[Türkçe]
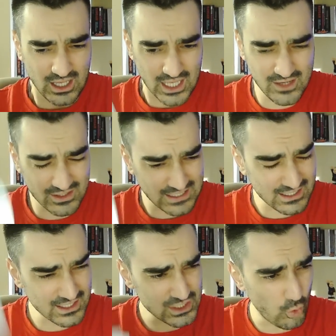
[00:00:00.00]
Evet
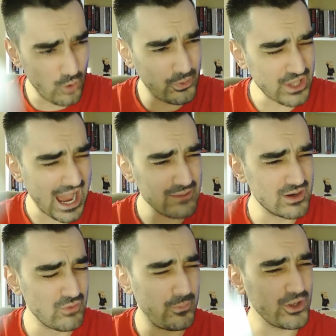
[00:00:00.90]
arkadaşlar Oppenheimer
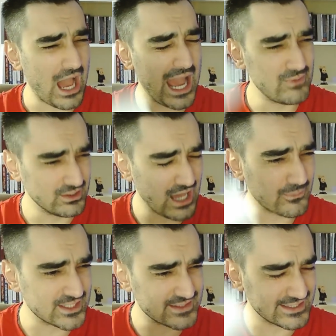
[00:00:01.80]
Oppenheimer ne
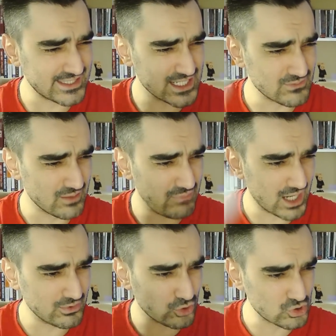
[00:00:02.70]
yaptınız gittiniz mi?
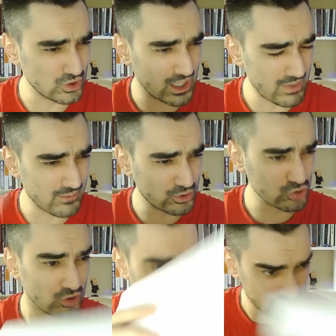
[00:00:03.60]
Barbie Toşkolar Barbie
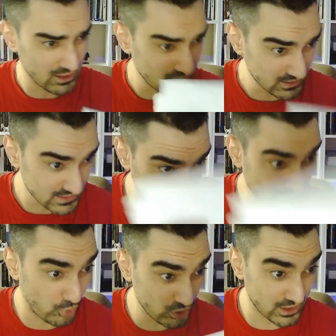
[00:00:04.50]
Toşkolar.
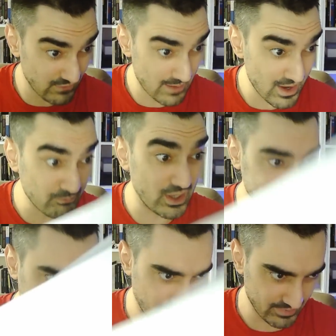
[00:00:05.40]
Spoiler vermek ban
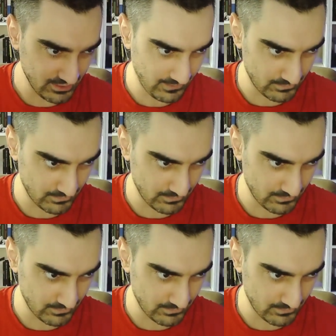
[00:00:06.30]
sebebi.